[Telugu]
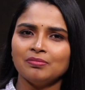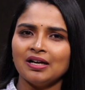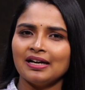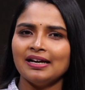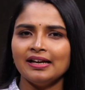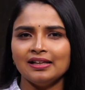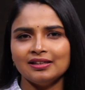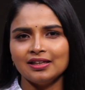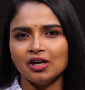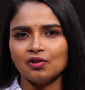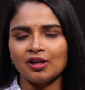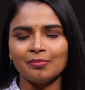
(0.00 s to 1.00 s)
బాగా
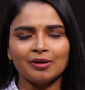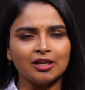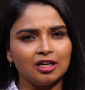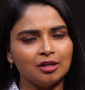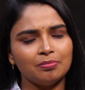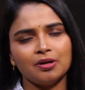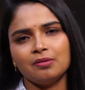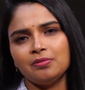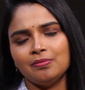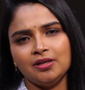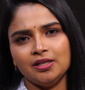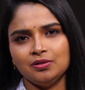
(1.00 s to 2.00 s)
హెల్తీగా ఉన్నాయి మాకు ఏ
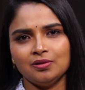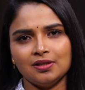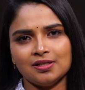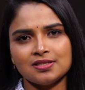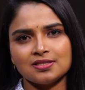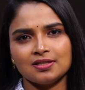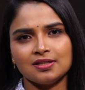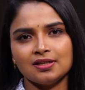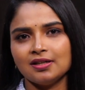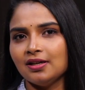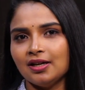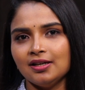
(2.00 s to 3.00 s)
ప్రాబ్లం లేదు అనేసి
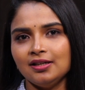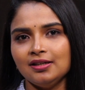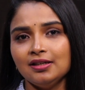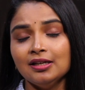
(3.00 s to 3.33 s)
కానీ